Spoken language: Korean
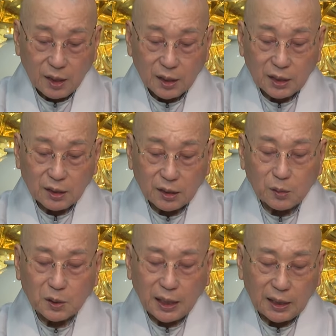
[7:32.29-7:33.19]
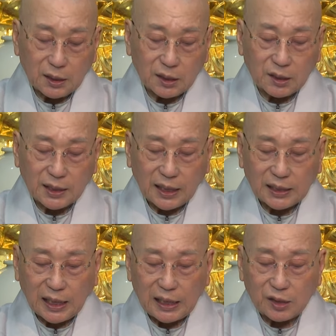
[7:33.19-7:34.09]
그래서 그보다 이제 승상
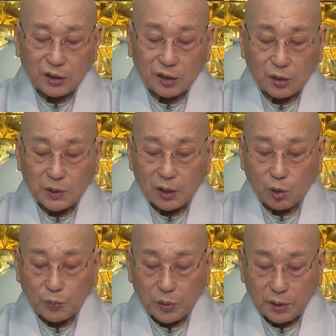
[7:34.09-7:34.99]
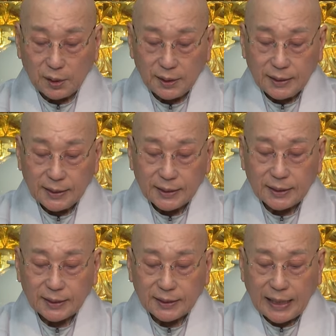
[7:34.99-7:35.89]
자리에 이어서 그보다 높은
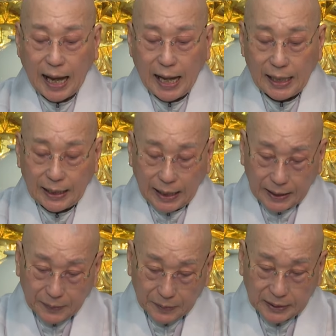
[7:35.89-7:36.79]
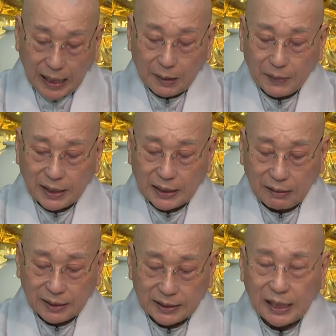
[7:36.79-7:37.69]
어, 상 상방이라
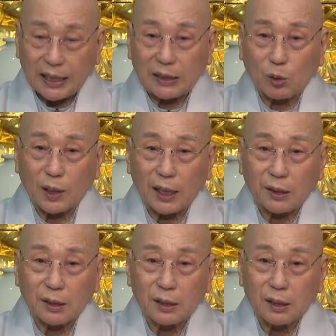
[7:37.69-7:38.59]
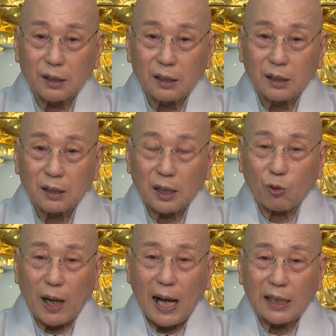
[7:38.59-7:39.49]
한 자리까지 올라요.
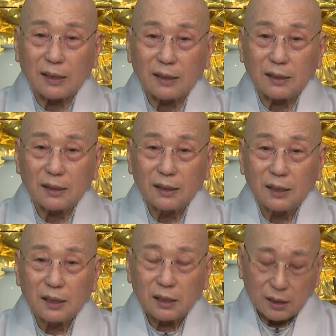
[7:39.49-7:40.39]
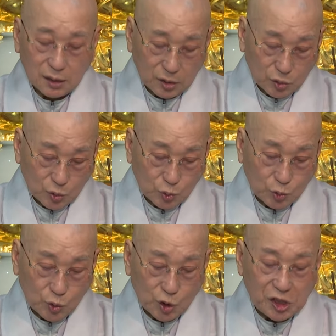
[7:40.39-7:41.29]
그니까 왕을 어,
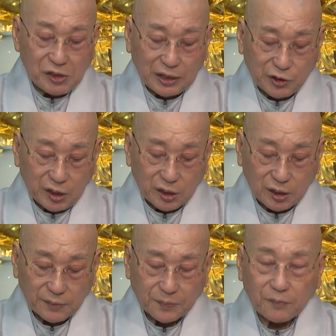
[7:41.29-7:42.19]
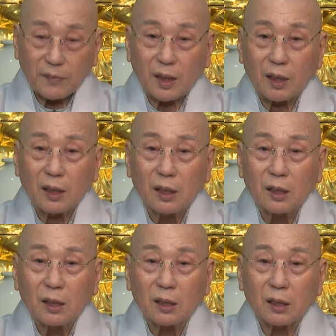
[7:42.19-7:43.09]
지휘할 수 있는
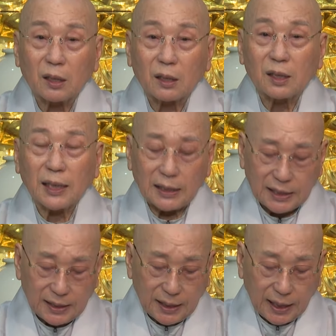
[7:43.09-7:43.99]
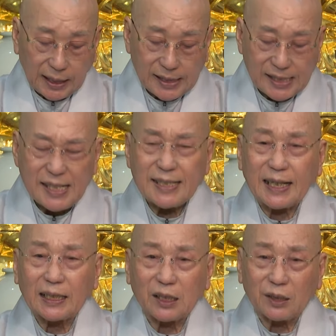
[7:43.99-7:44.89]
어, 그러니까 진나라의
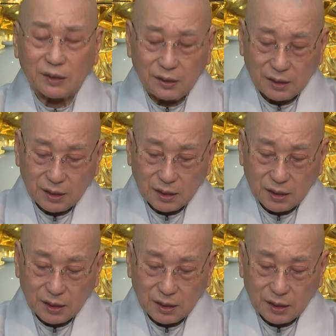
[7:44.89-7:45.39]
실세가 돼요.